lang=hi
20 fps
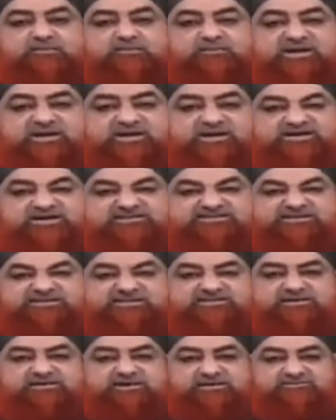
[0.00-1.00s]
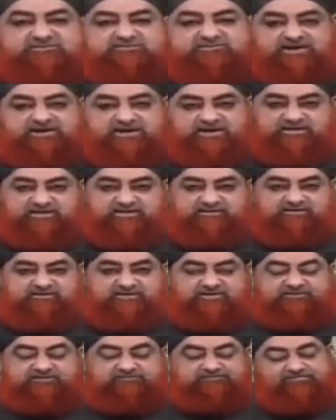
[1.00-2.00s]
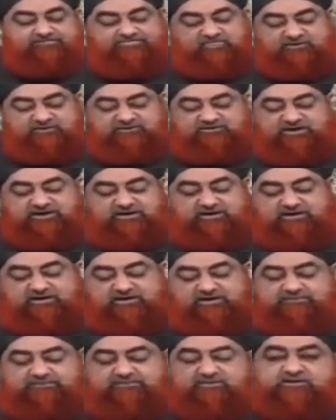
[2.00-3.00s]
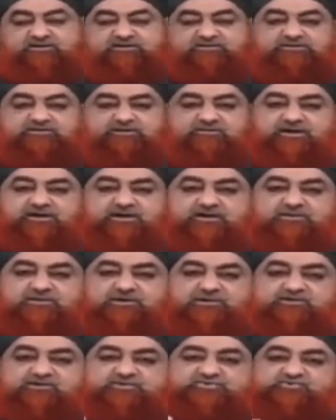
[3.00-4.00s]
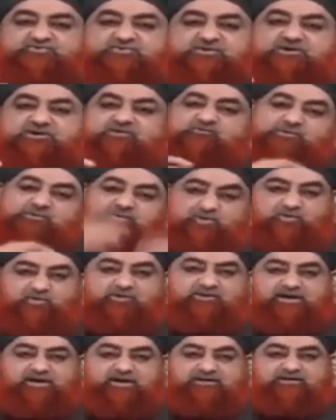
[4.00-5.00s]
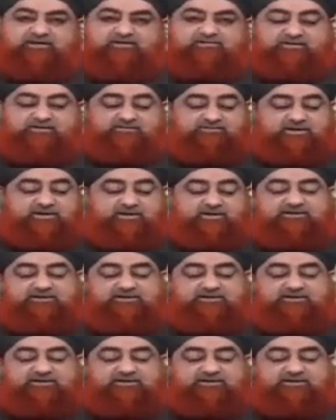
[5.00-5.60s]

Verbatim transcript: बेनक्स निज़ाम चलाने पर तो इन आपका दिमाग बल्कि जो सुने ना वो भी खुल जाएगा एकदम